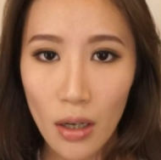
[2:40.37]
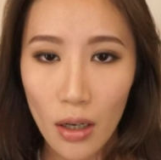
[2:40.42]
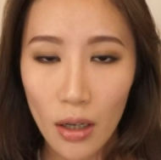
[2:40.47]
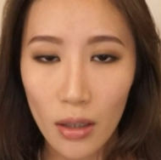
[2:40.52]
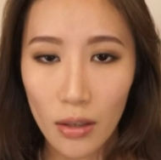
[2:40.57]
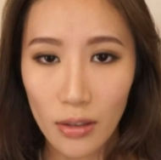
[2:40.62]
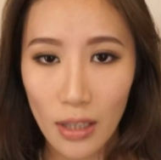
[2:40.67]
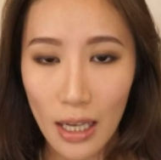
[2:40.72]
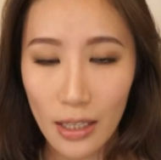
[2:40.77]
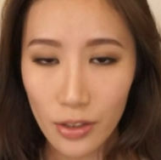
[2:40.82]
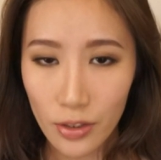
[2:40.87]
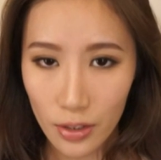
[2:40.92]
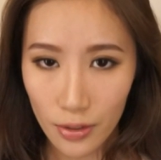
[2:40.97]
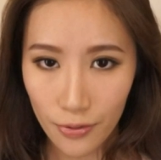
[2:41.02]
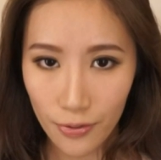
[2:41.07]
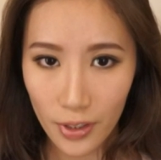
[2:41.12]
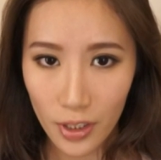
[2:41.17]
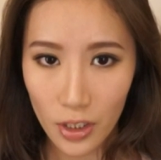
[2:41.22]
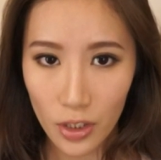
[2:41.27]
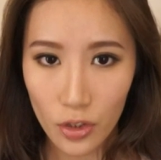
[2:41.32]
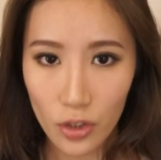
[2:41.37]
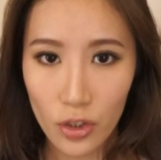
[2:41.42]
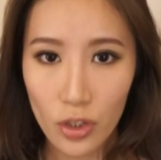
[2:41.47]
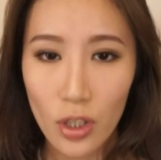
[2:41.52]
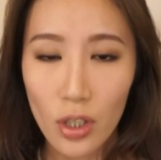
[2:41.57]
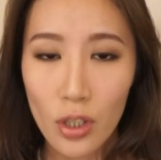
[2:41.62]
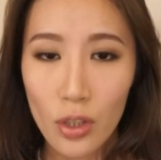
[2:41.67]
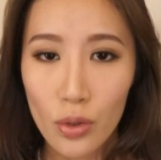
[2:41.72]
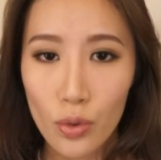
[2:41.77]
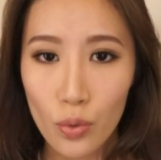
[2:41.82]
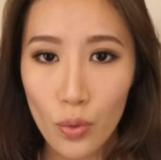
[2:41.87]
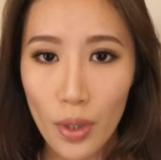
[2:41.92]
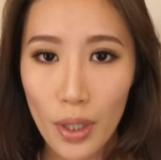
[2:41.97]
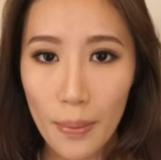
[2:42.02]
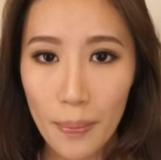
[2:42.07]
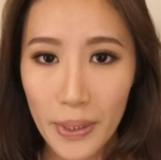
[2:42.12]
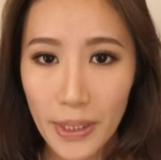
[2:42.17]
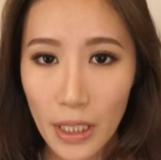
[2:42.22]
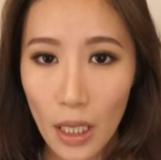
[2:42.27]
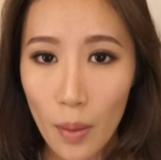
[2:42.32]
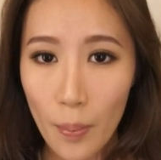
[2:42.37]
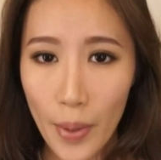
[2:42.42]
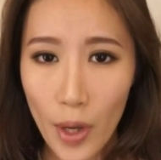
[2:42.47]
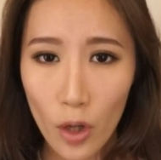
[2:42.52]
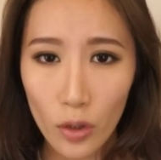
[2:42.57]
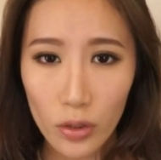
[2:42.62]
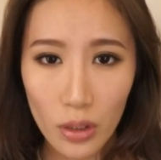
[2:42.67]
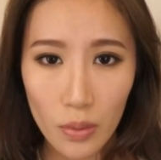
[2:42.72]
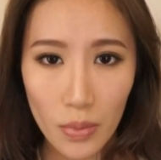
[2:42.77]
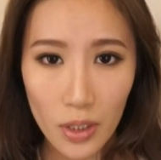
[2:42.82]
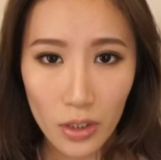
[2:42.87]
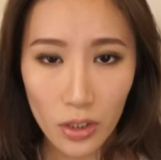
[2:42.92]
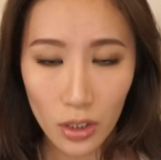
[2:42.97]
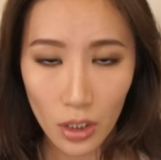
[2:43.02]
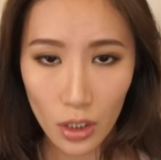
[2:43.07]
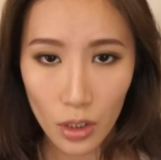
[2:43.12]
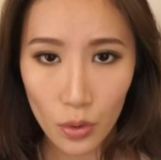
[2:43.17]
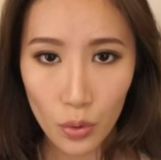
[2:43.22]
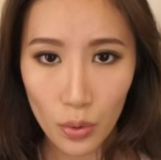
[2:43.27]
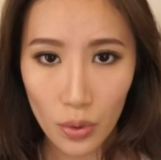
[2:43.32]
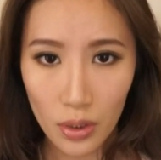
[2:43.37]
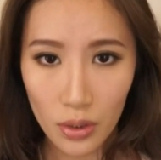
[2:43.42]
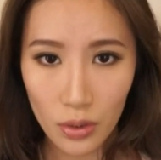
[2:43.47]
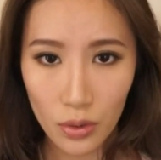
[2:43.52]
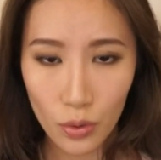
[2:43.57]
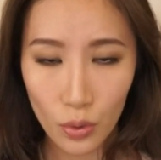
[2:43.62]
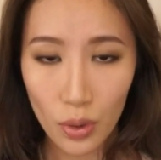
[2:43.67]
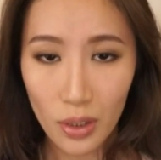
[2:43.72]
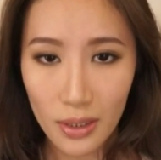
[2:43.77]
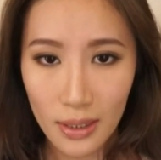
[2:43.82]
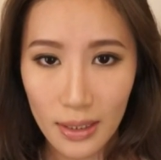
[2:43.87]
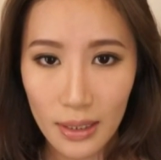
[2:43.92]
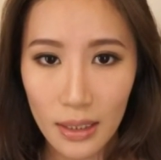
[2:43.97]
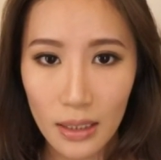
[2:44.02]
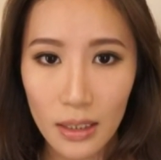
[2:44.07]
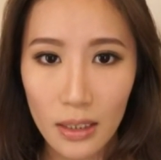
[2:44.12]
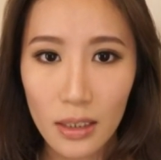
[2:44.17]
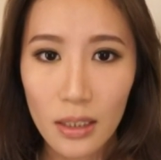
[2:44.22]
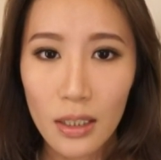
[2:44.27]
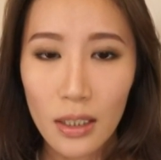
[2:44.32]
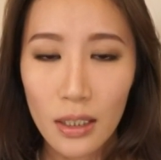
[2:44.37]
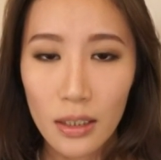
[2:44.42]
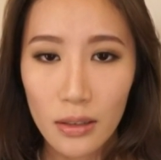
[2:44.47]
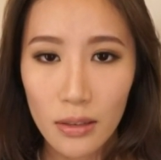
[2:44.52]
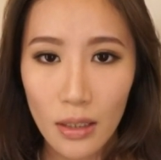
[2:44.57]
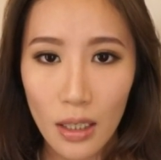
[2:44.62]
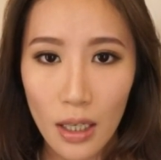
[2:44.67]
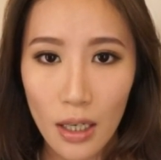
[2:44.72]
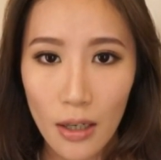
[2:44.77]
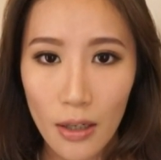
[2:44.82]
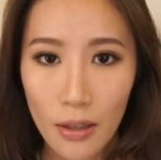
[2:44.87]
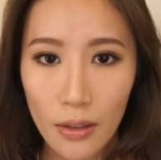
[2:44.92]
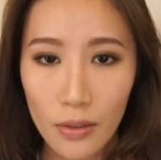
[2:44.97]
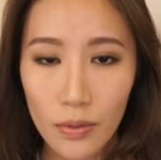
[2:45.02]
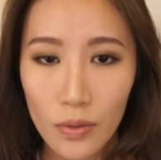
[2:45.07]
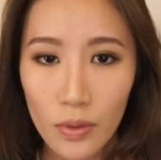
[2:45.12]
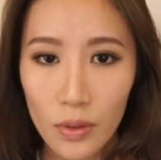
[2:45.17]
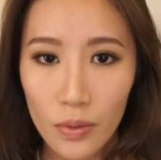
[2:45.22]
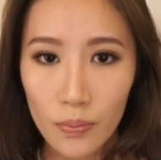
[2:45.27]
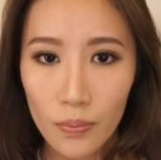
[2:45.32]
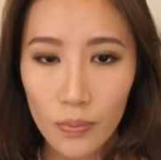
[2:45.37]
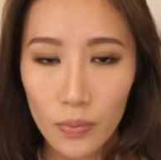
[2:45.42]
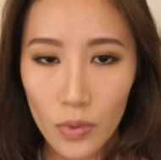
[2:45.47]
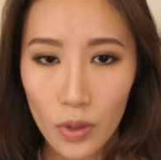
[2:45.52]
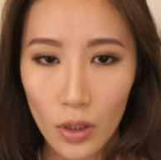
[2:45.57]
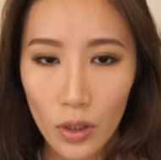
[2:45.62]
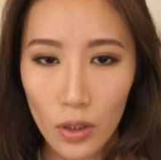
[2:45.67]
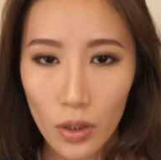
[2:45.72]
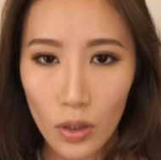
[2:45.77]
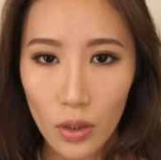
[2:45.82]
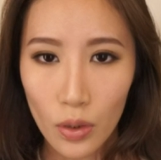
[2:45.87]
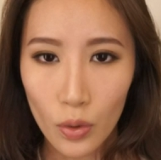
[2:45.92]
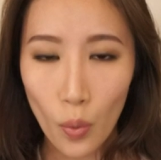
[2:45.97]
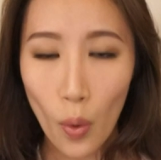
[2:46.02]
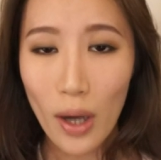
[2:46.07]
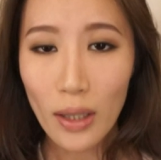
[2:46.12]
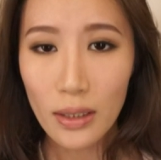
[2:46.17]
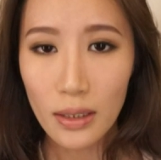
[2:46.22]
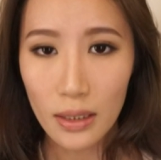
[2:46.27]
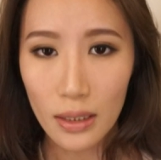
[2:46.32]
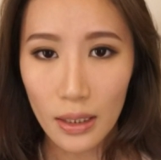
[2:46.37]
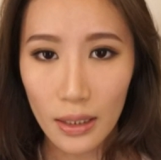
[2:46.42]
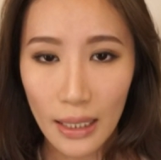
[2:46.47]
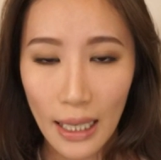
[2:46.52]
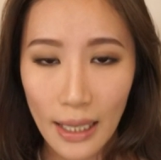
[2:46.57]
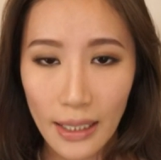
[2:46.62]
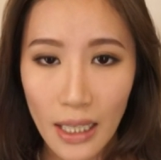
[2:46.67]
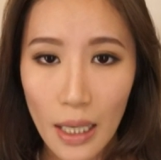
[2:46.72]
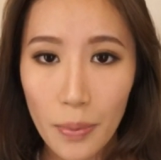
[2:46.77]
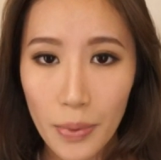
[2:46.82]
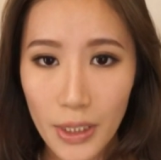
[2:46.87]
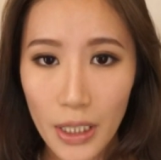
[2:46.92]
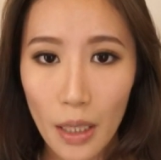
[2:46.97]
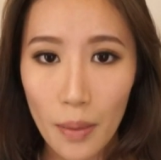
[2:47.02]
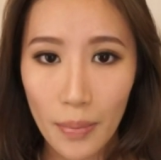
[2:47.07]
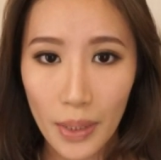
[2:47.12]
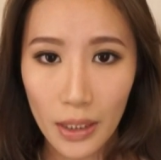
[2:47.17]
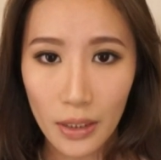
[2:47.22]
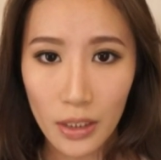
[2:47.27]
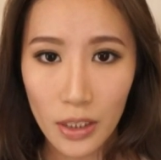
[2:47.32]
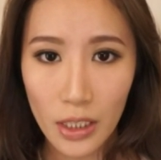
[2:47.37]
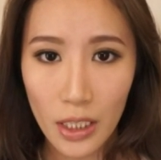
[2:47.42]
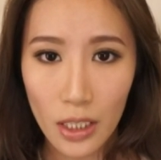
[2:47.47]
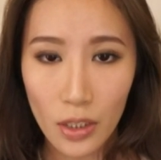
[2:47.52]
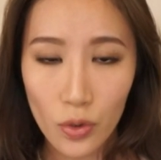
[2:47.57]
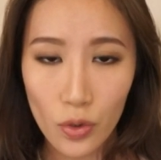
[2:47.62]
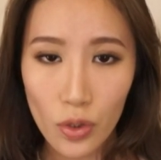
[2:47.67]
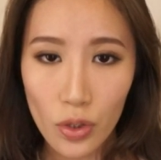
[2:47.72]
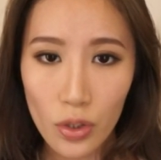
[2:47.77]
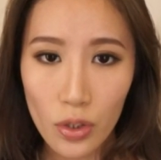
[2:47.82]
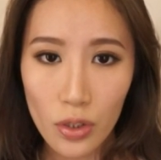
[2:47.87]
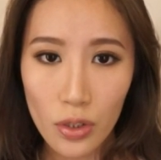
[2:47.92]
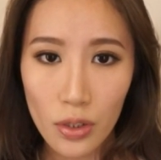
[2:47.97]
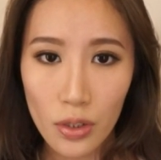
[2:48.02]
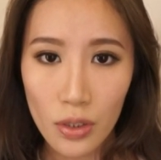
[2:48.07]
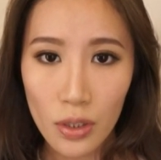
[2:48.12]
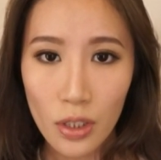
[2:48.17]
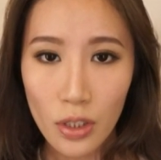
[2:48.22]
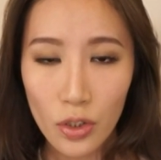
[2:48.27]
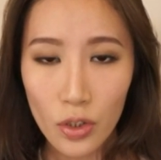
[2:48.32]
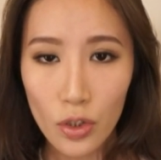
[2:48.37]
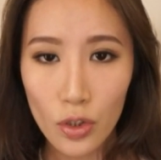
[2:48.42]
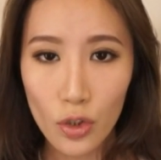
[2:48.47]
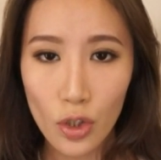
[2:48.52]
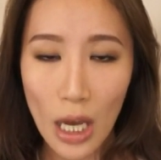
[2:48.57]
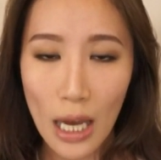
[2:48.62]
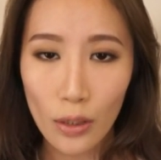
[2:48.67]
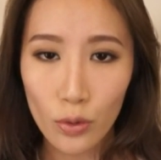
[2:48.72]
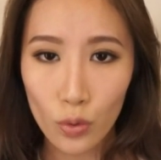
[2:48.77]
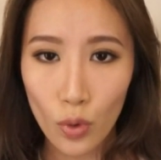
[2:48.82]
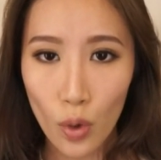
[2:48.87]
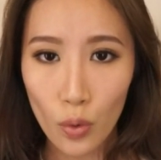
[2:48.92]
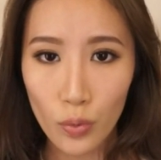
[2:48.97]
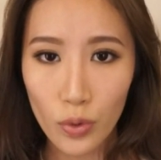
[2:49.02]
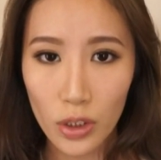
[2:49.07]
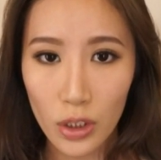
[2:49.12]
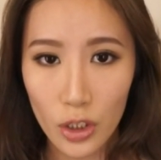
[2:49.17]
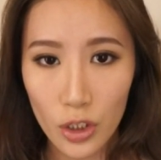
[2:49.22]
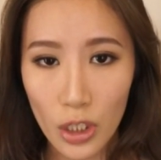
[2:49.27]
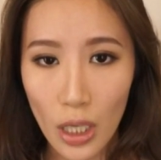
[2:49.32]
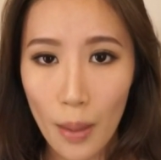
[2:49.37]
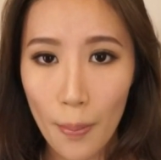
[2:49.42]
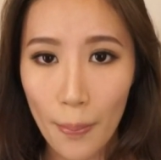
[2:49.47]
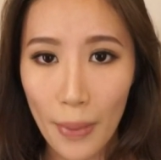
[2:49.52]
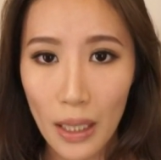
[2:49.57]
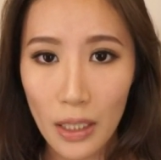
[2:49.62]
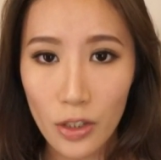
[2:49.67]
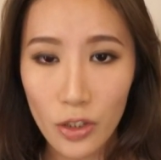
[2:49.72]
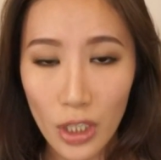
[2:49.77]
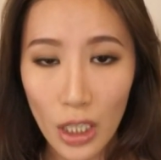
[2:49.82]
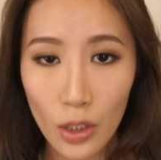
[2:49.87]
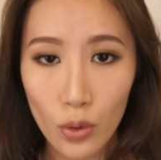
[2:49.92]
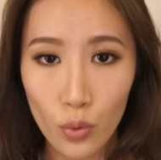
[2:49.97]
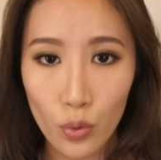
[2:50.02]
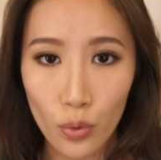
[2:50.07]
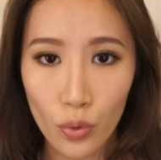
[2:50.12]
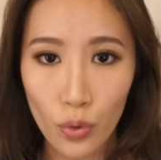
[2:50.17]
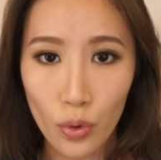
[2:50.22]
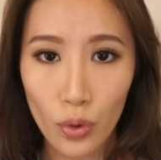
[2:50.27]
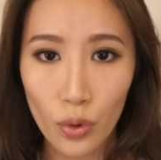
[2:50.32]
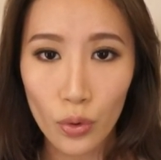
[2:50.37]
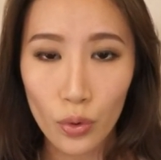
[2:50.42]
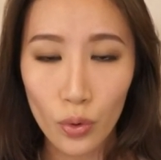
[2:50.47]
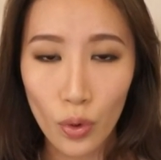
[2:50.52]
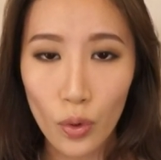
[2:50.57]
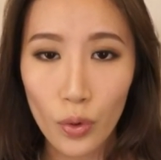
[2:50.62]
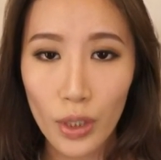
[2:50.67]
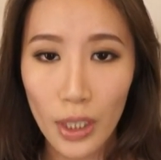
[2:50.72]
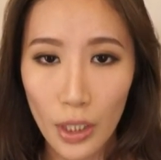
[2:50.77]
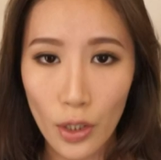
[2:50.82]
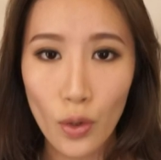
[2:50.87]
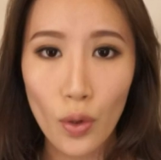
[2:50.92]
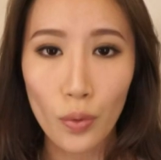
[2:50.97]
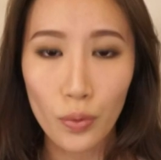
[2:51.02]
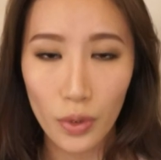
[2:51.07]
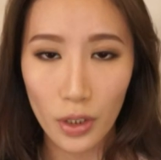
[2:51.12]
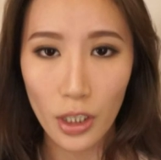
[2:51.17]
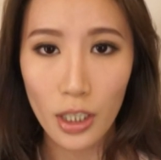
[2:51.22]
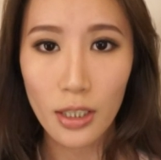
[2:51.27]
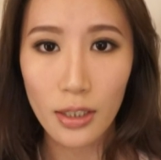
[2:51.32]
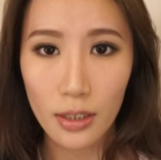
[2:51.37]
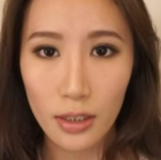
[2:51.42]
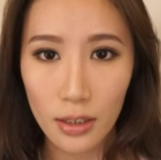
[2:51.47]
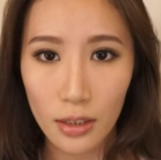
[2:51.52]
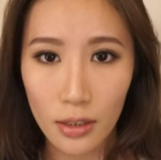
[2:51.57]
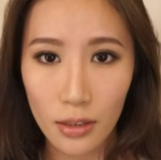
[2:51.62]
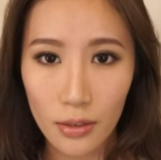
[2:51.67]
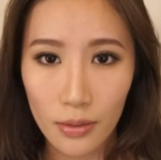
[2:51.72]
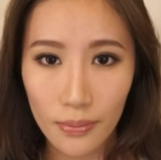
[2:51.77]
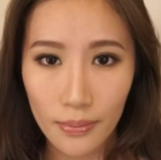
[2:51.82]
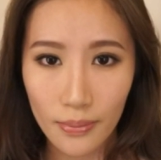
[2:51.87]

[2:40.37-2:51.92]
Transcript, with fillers: 呃 last finish，所以比较没有那么遮唇唇色，那呃光泽感也比较明显，是日常通勤、上班、上学都可以用的颜色。